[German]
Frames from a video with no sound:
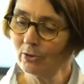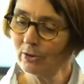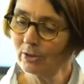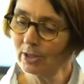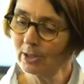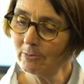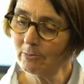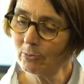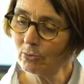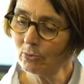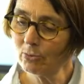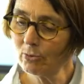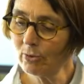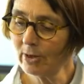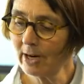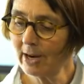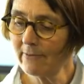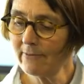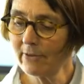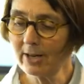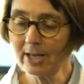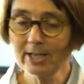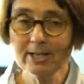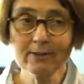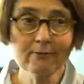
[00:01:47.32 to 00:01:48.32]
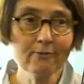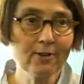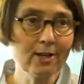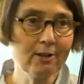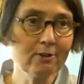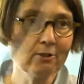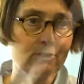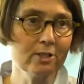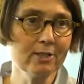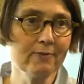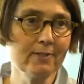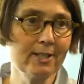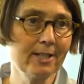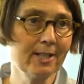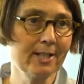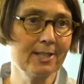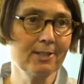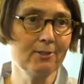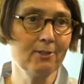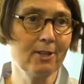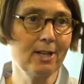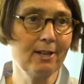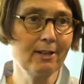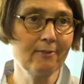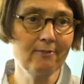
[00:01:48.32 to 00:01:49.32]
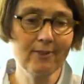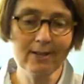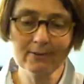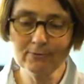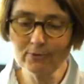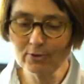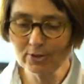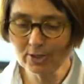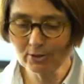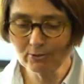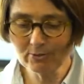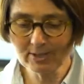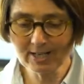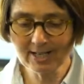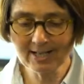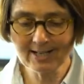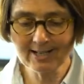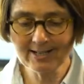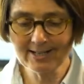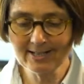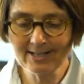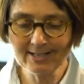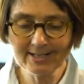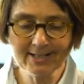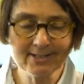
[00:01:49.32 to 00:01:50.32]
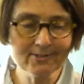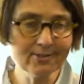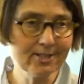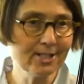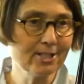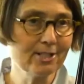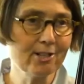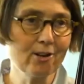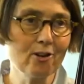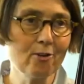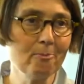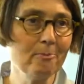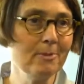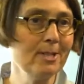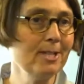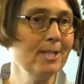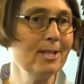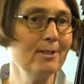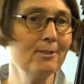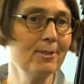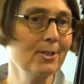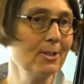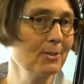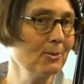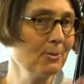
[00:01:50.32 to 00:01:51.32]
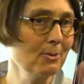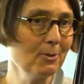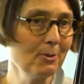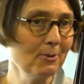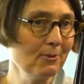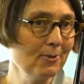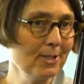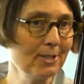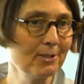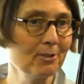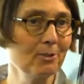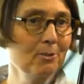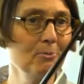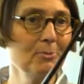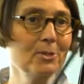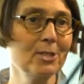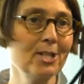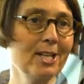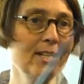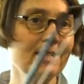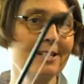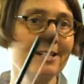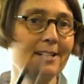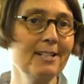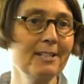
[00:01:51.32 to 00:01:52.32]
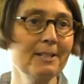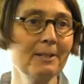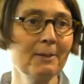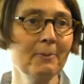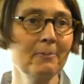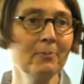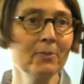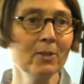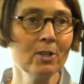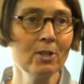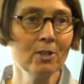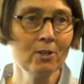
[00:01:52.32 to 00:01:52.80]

Und den Bogen einfach in die Faust, wenn ich jetzt noch anfangen würde zu erklären, also den Daumen hier oder so, viel zu umständlich.